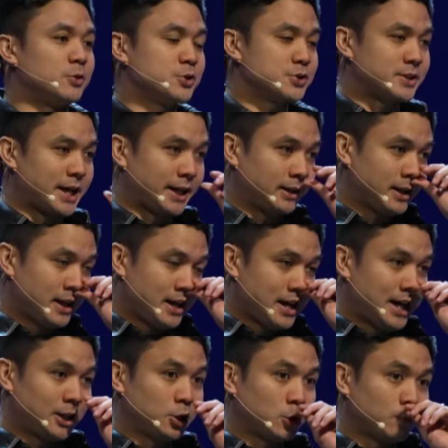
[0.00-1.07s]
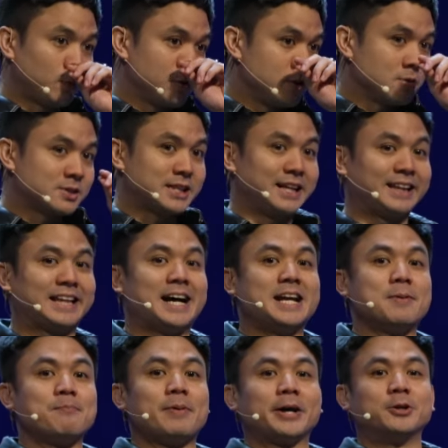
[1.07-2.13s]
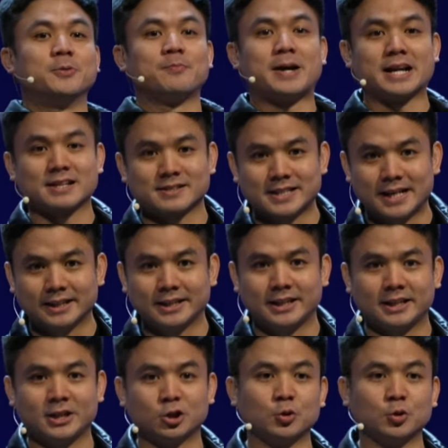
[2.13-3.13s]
verse 9. At ito po yung salita ng Panginoon para sa atin.